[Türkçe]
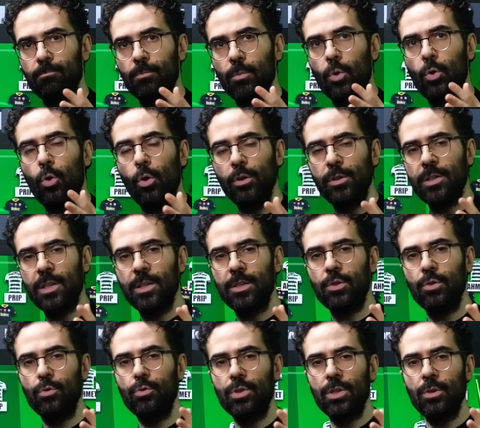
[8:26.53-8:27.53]
gol
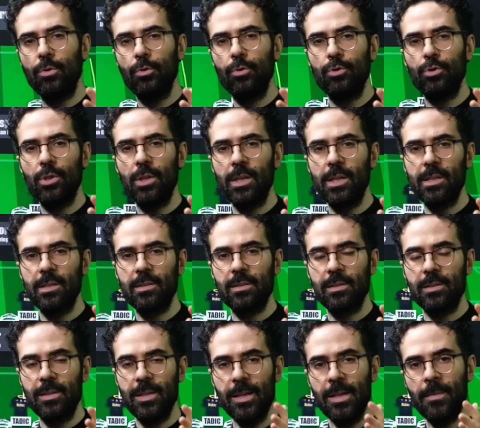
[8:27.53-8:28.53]
sayısı yüksek oyuncular
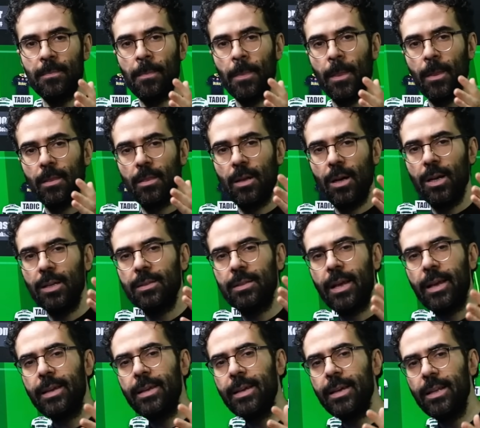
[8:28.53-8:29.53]
arasında daha
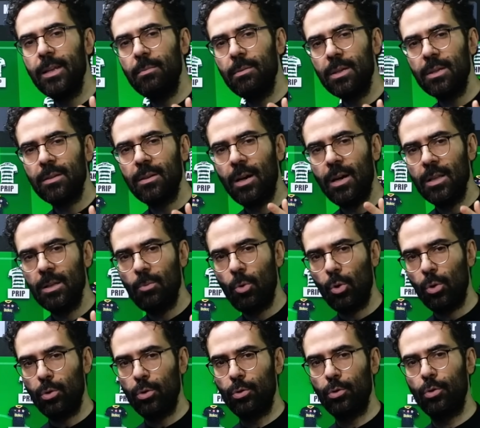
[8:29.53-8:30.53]
dengeli bir dağılım
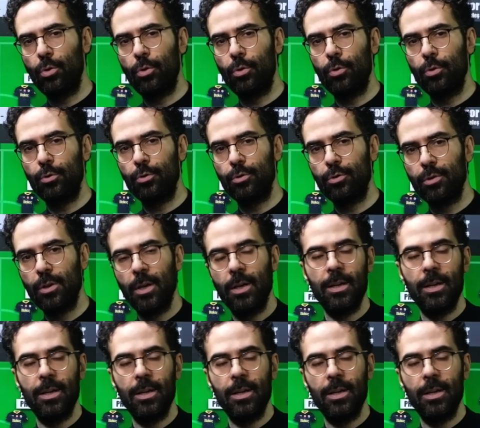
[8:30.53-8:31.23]
olduğunu görüyoruz.